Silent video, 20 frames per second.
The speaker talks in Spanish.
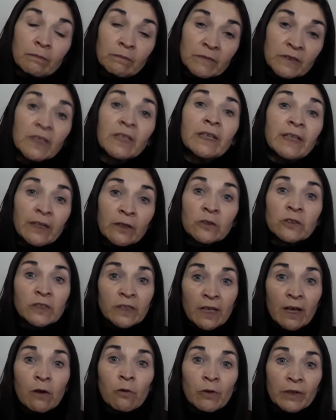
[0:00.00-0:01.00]
Cineros
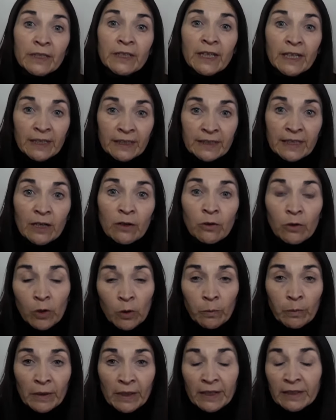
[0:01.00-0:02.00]
se da cuenta que, está con
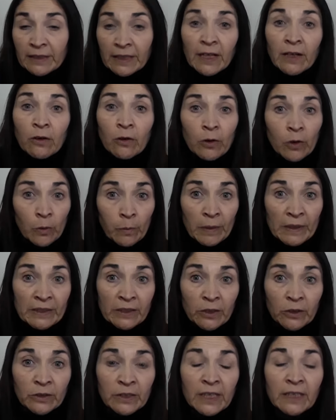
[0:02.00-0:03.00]
los, que están con los
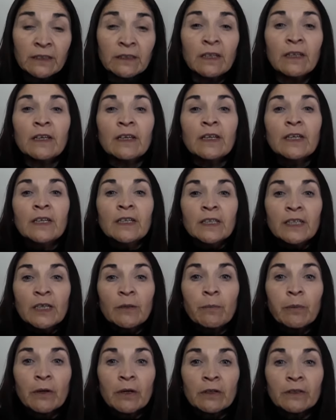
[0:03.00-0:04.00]
patriotas
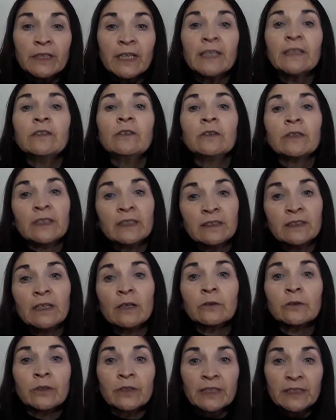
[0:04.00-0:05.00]
y por lo tanto decide
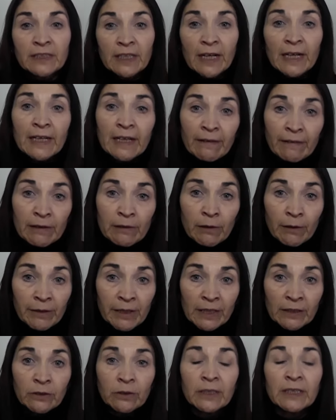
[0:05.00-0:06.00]
autorizar el cabildo
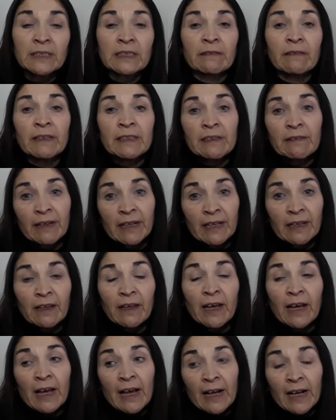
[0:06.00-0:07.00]
abierto que se va a llevar
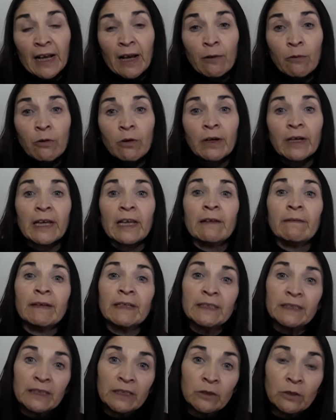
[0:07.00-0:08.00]
a, cabo el
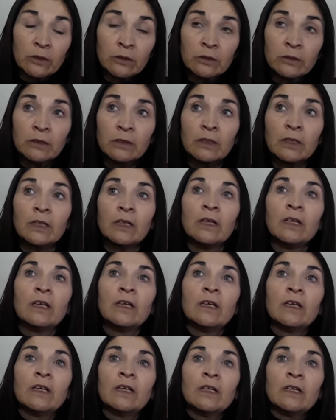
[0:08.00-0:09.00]
22
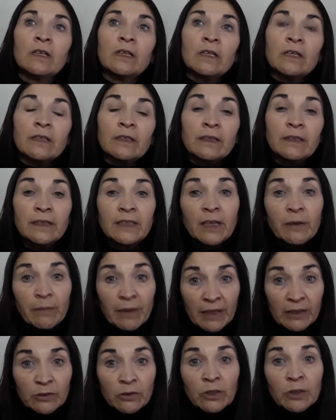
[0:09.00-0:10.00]
de
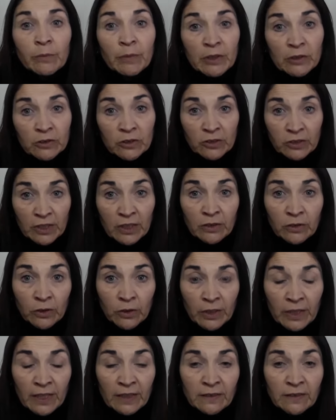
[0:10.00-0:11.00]
mayo de
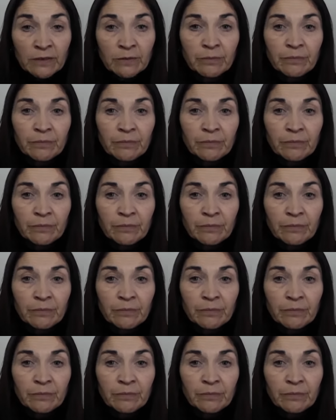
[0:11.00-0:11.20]
1810.